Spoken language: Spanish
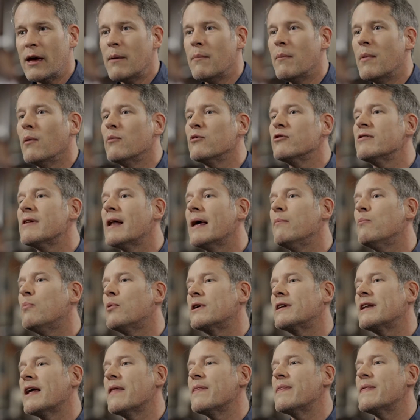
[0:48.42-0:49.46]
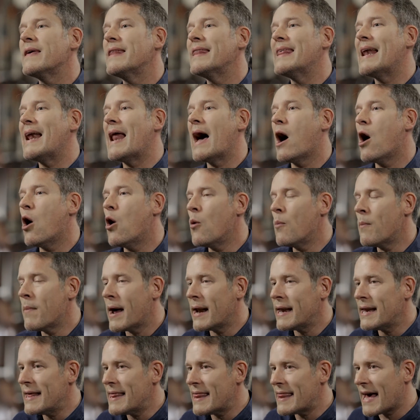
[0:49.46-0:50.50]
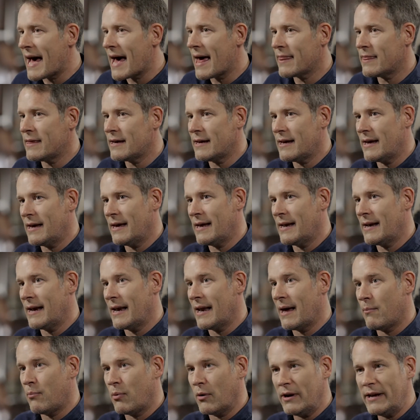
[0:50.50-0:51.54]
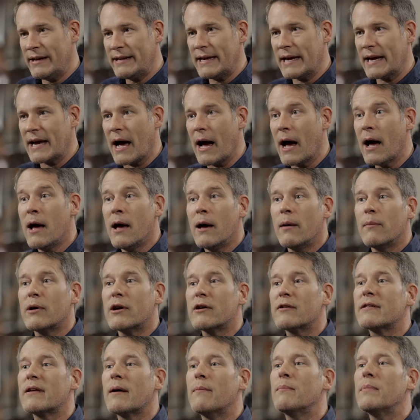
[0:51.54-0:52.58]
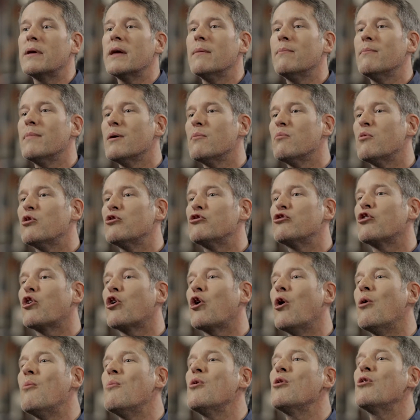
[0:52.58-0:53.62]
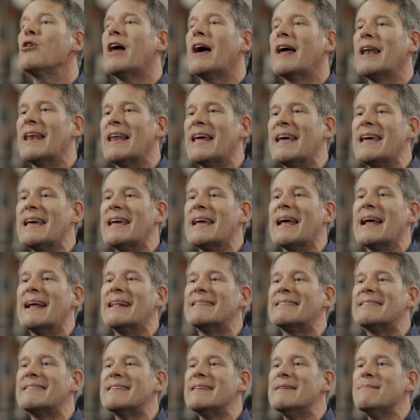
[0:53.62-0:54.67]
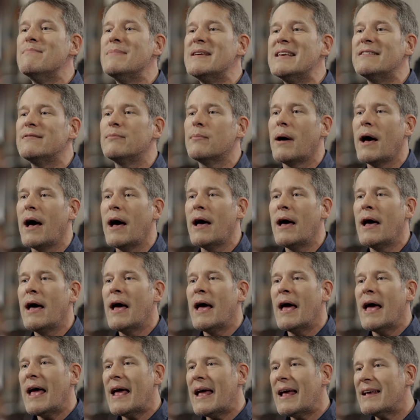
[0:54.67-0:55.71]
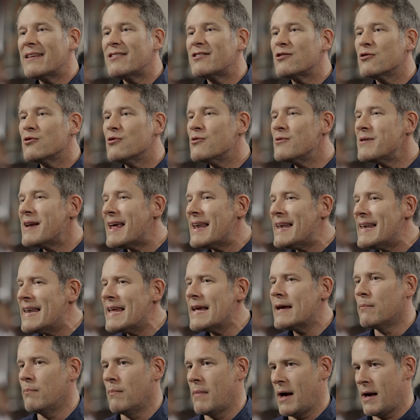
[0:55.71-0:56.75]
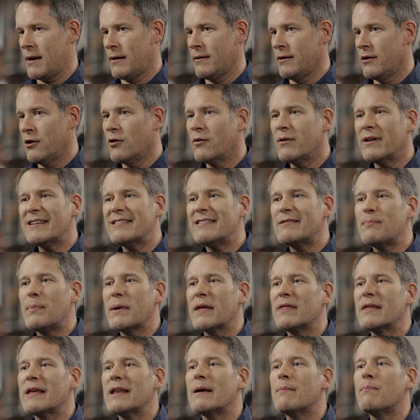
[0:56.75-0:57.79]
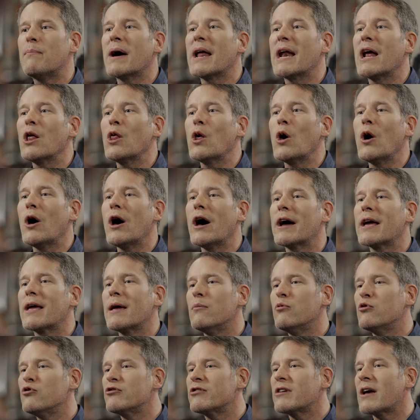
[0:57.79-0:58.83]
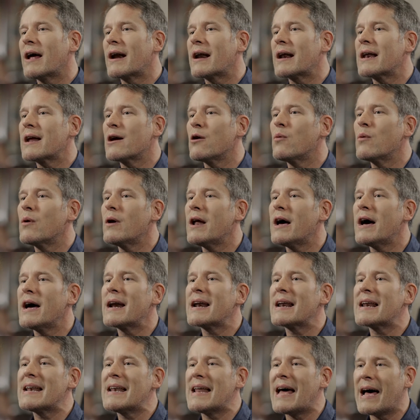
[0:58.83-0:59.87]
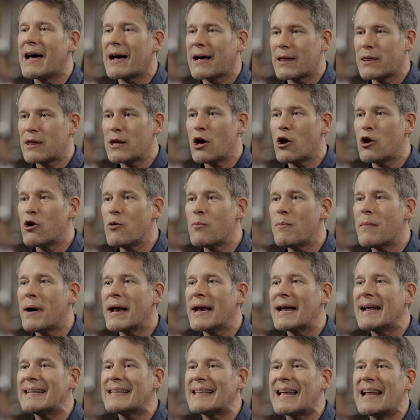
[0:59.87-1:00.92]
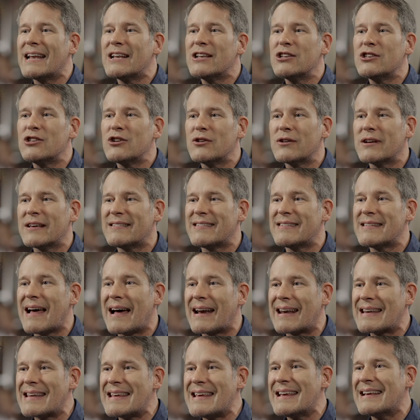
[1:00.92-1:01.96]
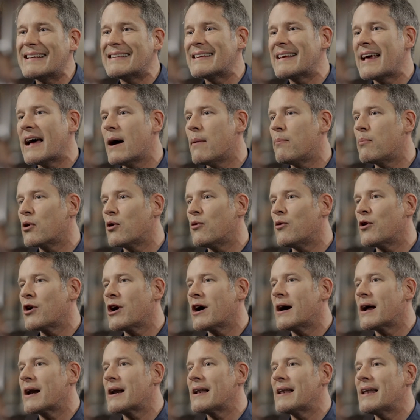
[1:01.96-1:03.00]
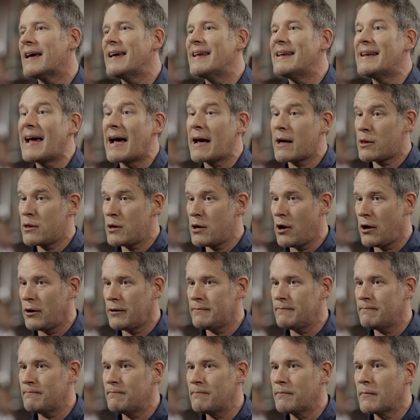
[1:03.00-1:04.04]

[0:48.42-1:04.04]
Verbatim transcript: Vemos la importancia de la humanidad en la política, pero también vemos cómo la ley en sí misma es un enigma, una especie de paradoja que busca regular la acción humana tanto que se arriesga a provocar la inacción.